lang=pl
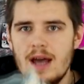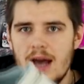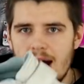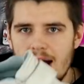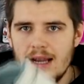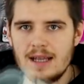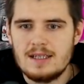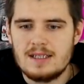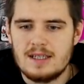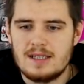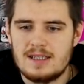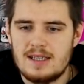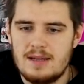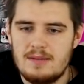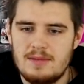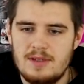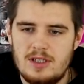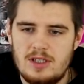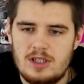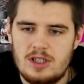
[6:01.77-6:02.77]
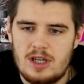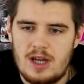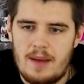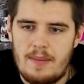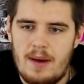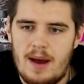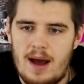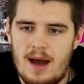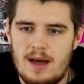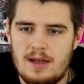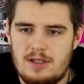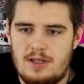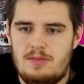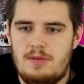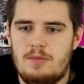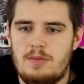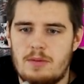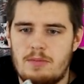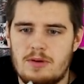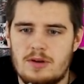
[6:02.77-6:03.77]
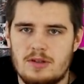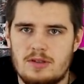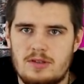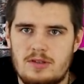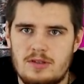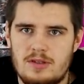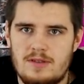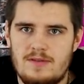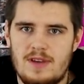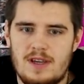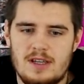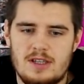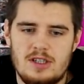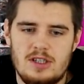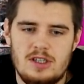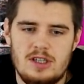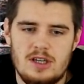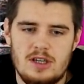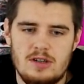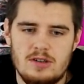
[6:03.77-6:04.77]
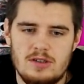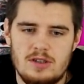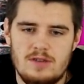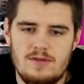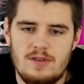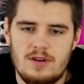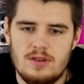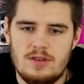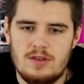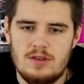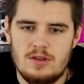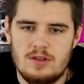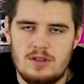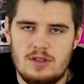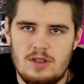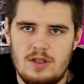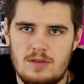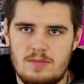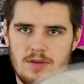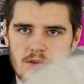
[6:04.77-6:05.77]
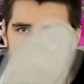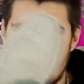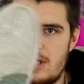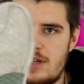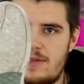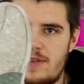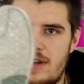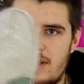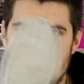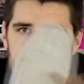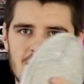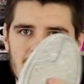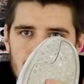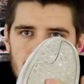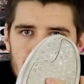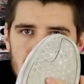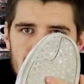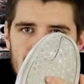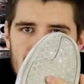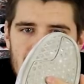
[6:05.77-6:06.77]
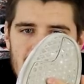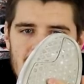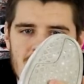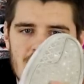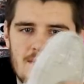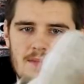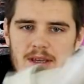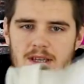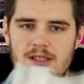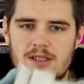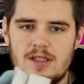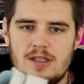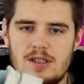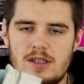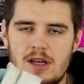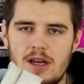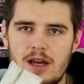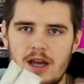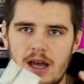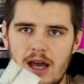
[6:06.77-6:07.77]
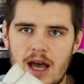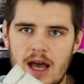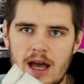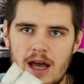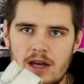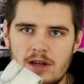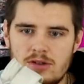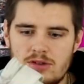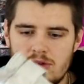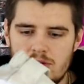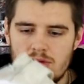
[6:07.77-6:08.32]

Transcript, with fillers: ale czasami trzeba, żeby po prostu zwiększyć jego żywotność, gdy podeszwa jeszcze pozwala nam jeździć, a już